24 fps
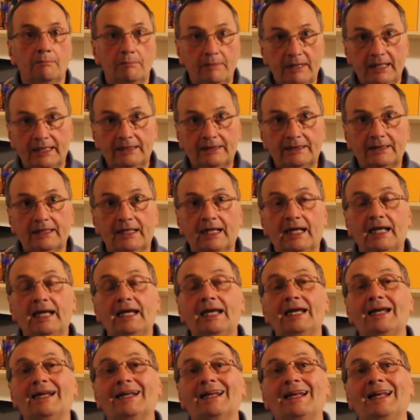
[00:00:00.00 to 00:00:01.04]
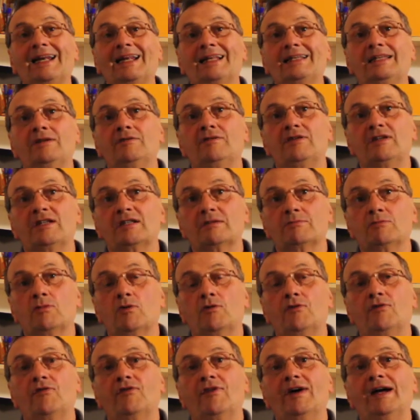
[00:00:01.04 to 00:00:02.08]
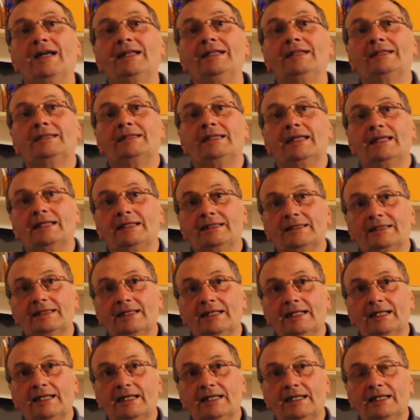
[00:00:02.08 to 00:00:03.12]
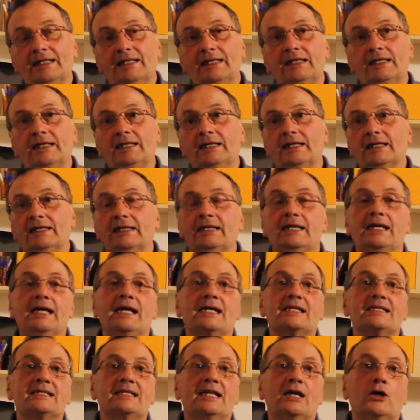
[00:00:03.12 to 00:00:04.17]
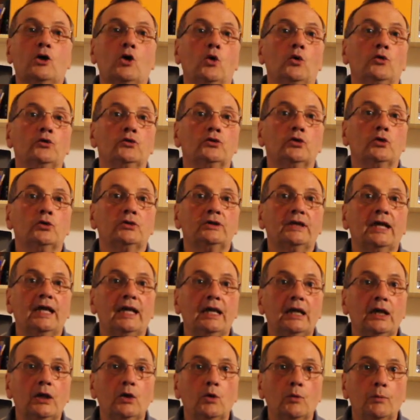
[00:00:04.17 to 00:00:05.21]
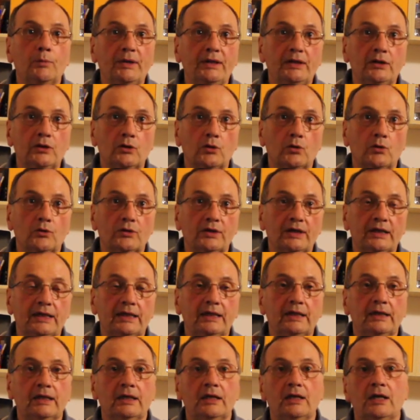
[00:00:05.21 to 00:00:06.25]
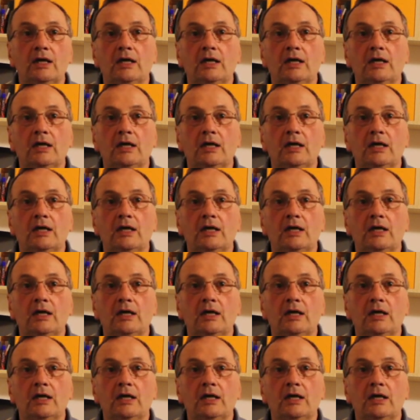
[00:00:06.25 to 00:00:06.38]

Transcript: mentre il relativismo fa intendere che a secondo delle opinioni